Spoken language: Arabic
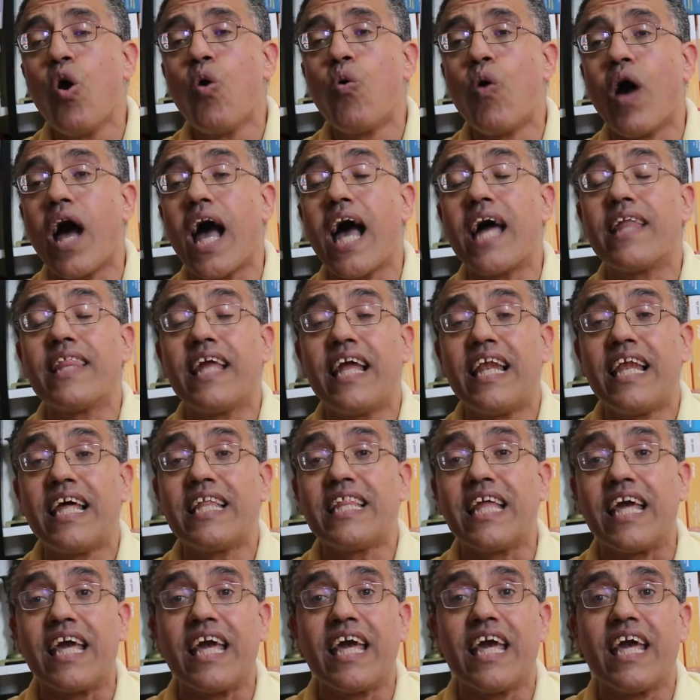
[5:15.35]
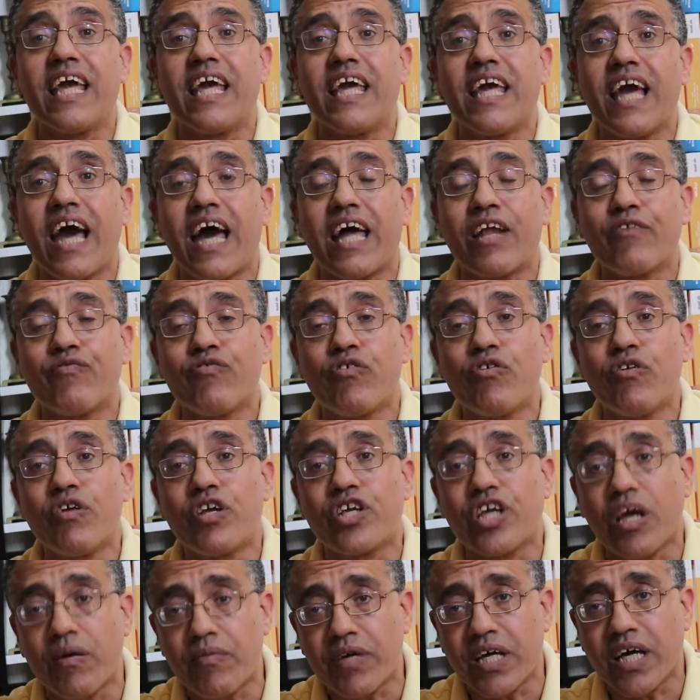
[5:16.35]
وهذا الذي يعرفه
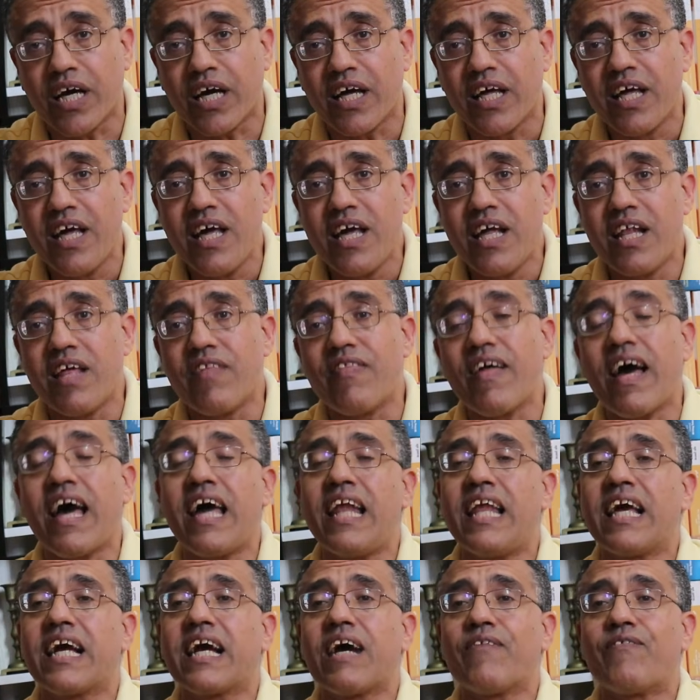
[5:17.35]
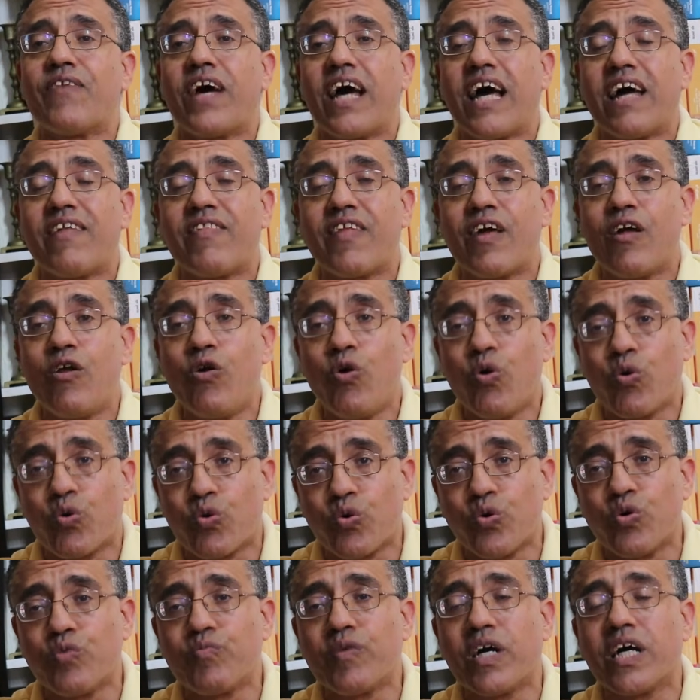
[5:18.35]
الجميع لذلك فهذه
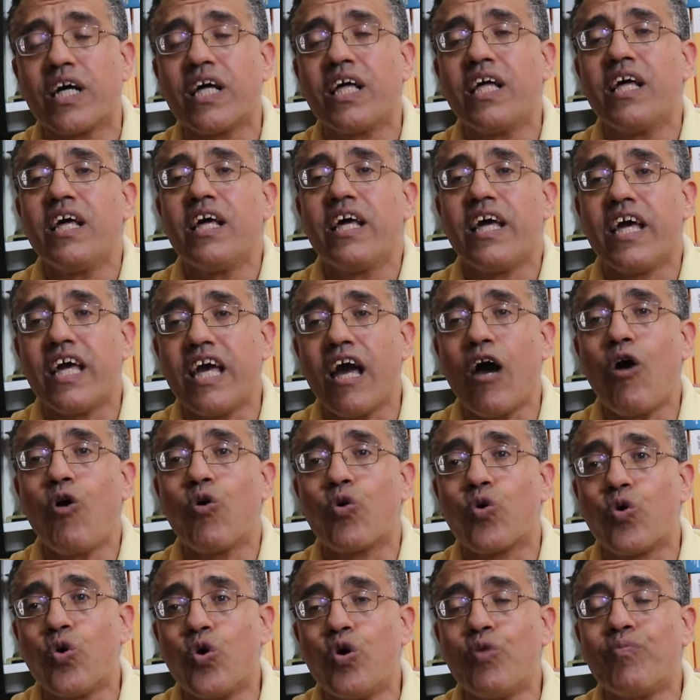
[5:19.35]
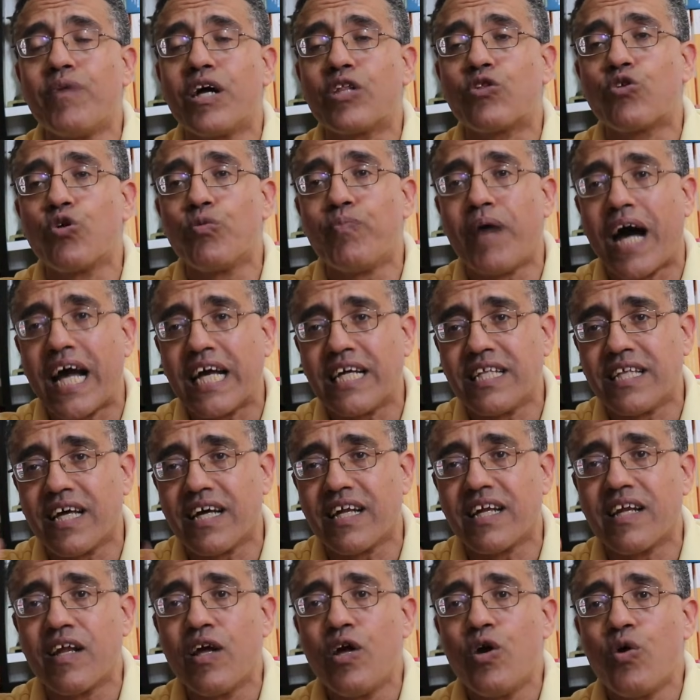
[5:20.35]
الحكومة هي حكومة
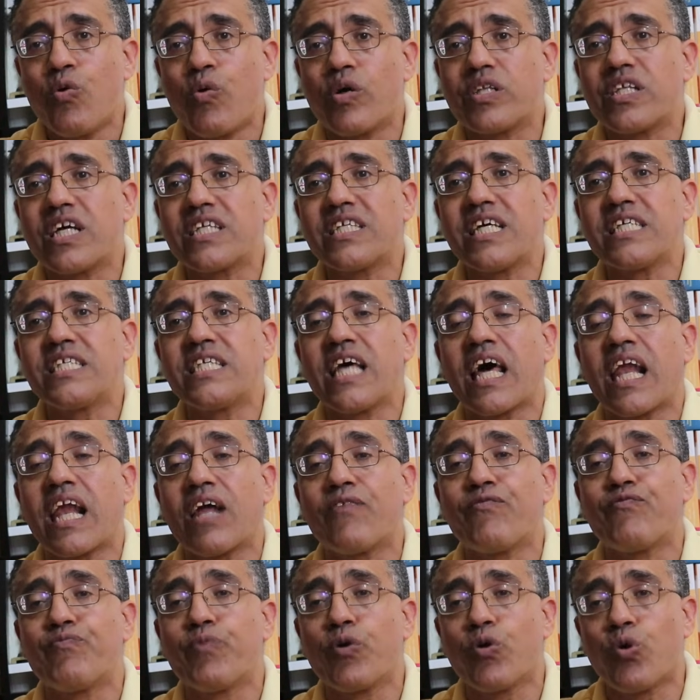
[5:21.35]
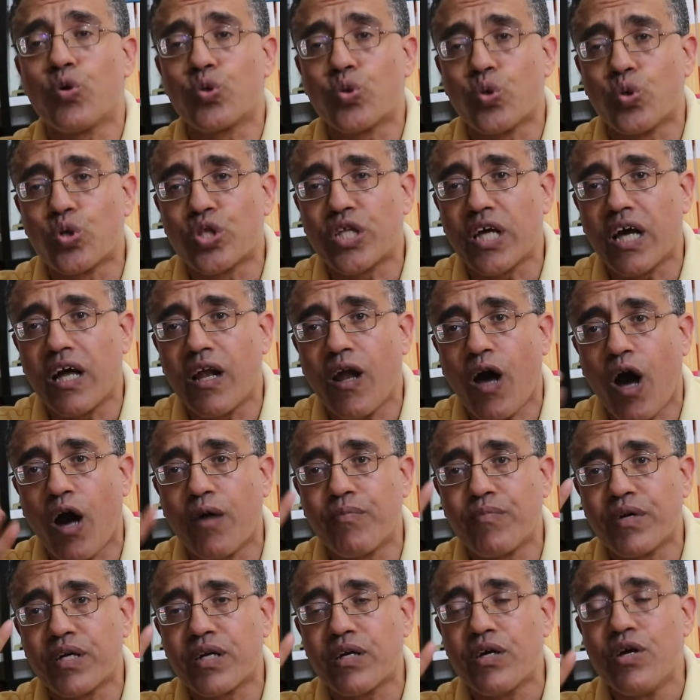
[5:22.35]
بايدن وتتصرف بخطوطها
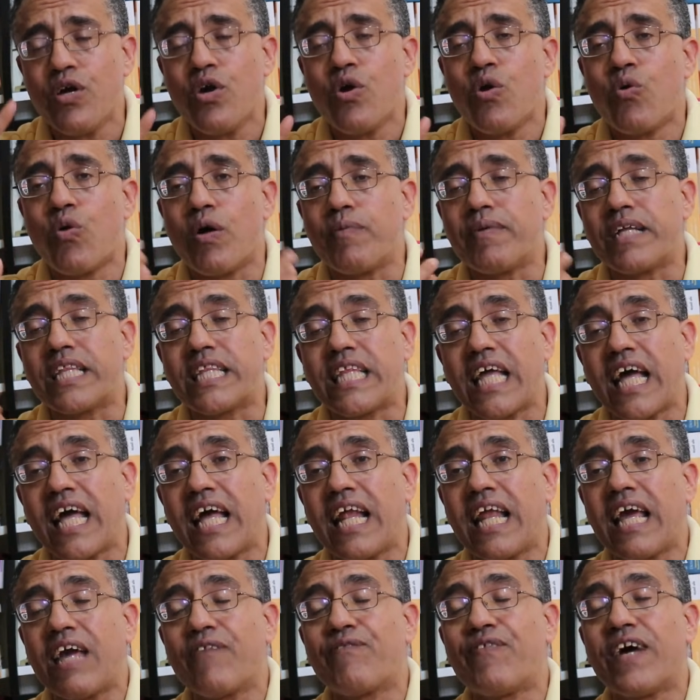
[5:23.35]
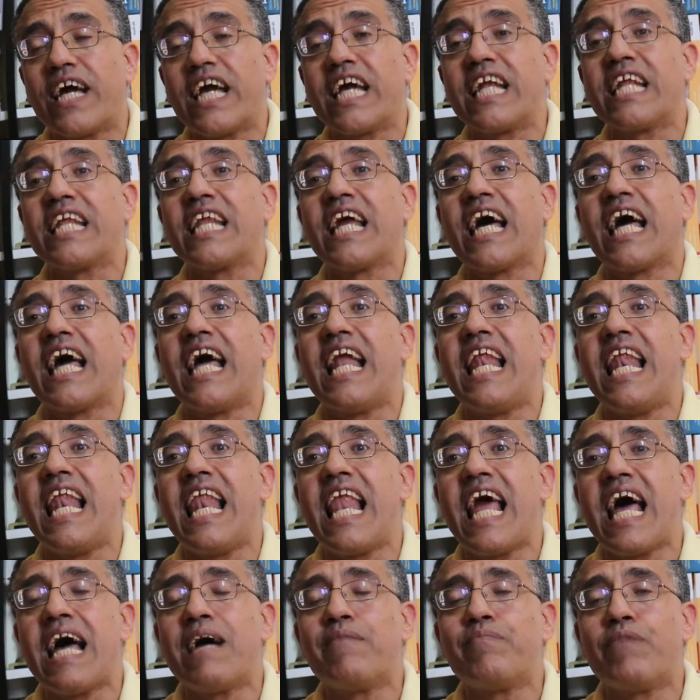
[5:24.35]
الحمر وبالتالي فإن
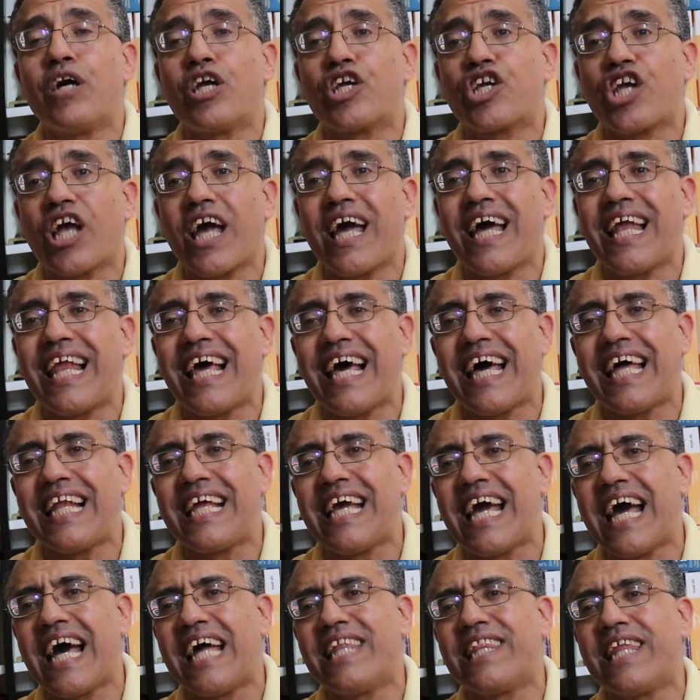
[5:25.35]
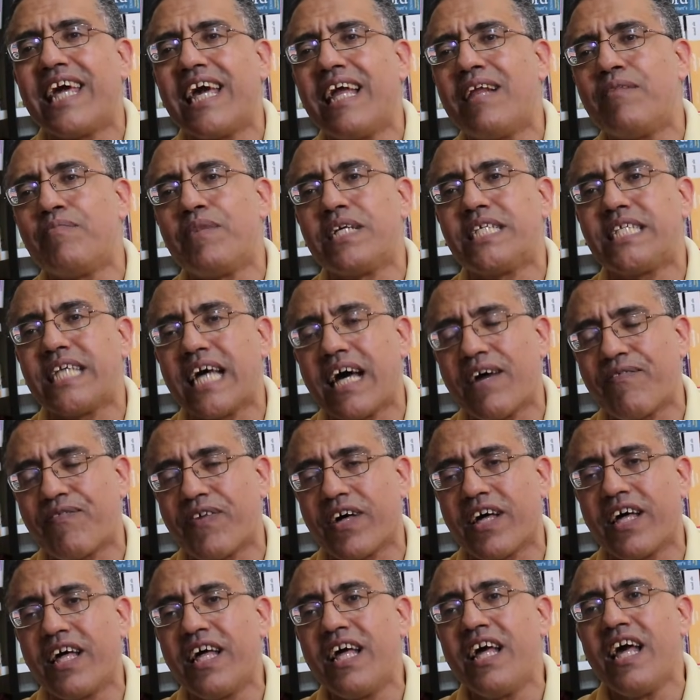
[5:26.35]
لا مجال لهذه
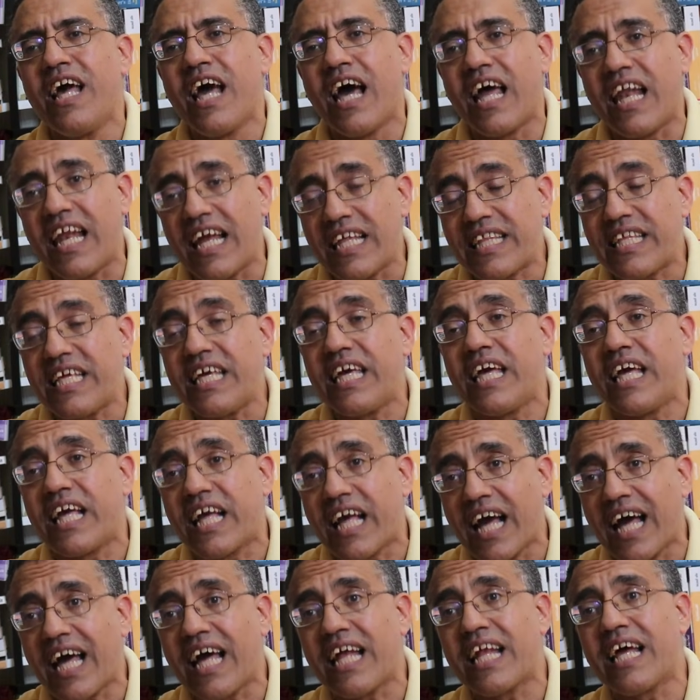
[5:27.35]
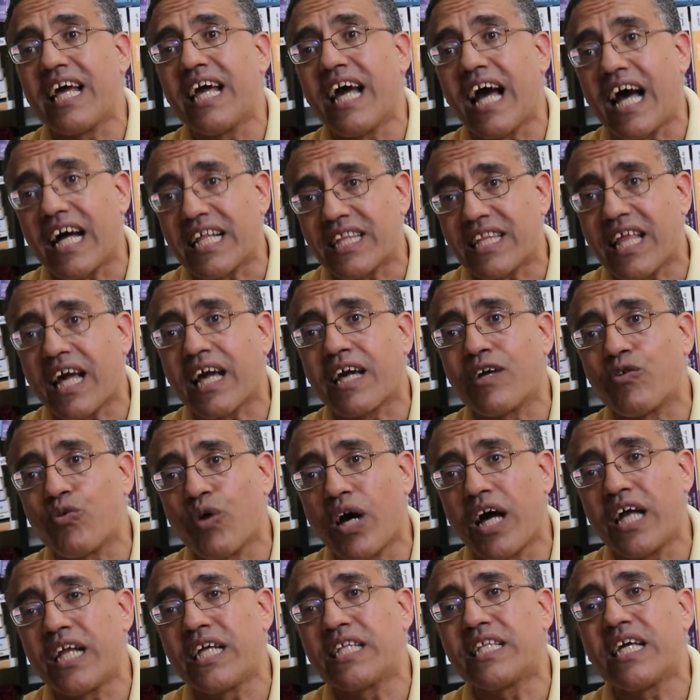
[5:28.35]
المسافة التي كان
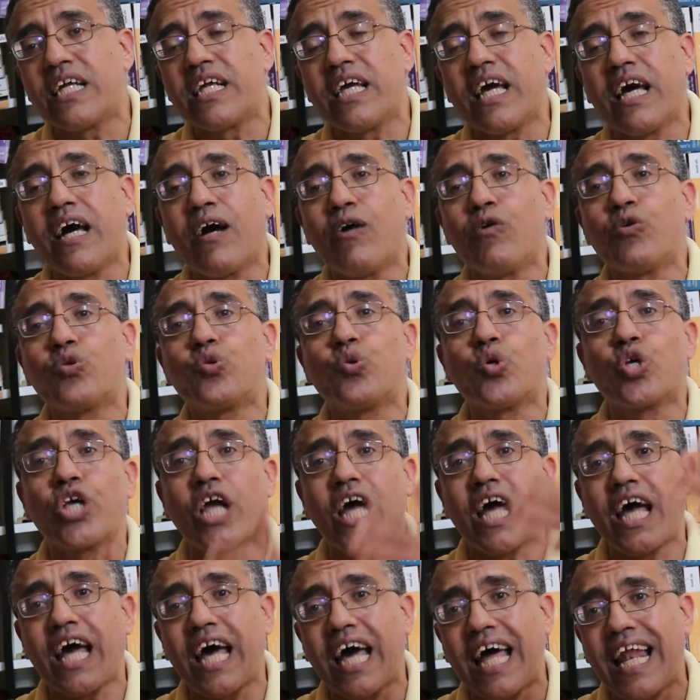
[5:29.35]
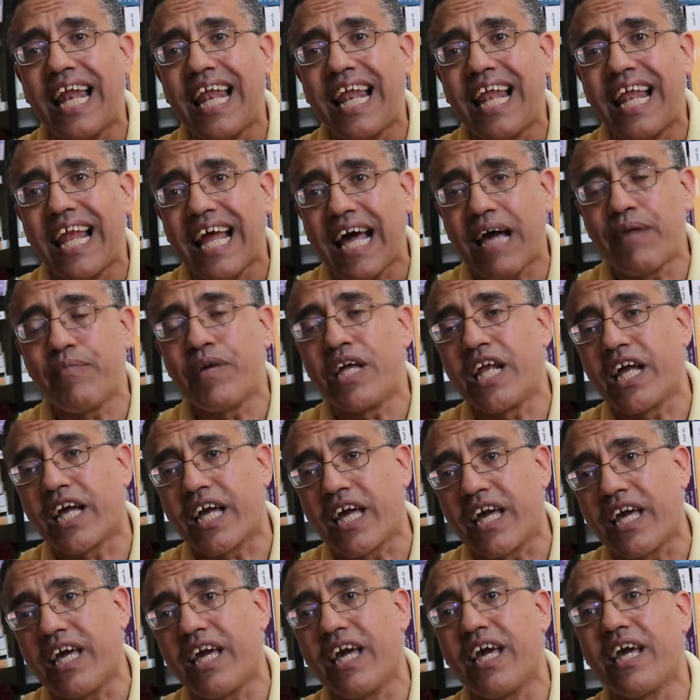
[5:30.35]
يعتقدها نتنياهو تجاه
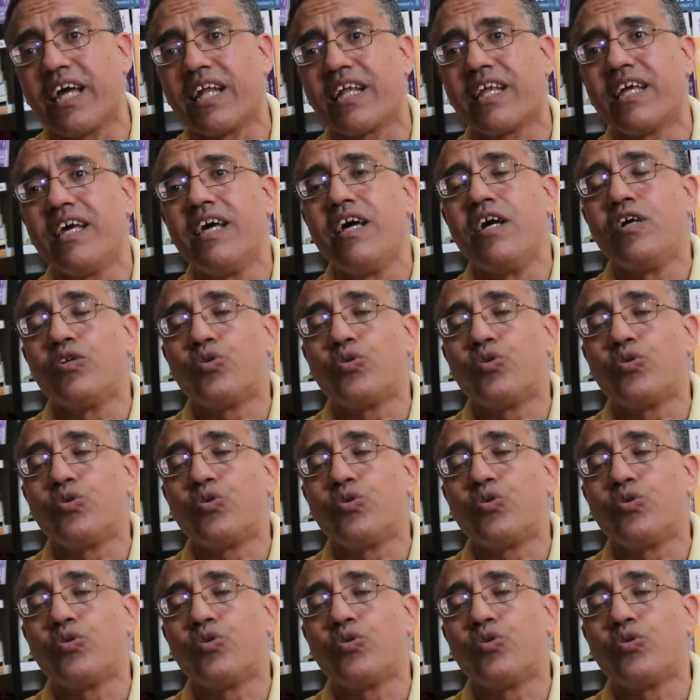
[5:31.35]
الأمريكيين